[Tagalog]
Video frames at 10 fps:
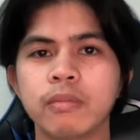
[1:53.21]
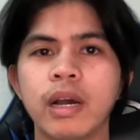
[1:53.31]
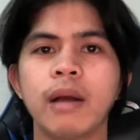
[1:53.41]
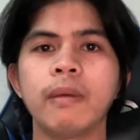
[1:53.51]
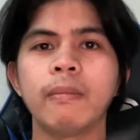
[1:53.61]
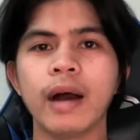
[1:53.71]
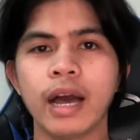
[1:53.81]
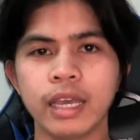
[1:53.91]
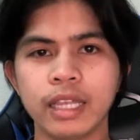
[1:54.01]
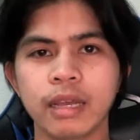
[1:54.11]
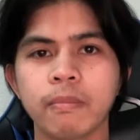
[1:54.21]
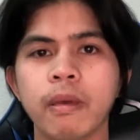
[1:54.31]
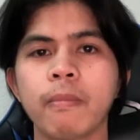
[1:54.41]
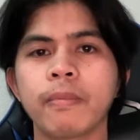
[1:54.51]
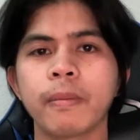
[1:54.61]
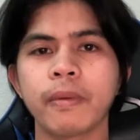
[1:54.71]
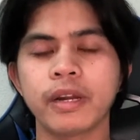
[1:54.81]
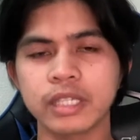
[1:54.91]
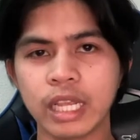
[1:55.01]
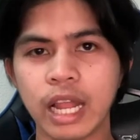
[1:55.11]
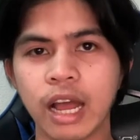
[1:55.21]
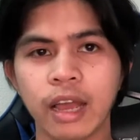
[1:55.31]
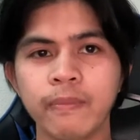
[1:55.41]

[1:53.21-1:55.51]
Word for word: mga babae, nagpe-prepare sila.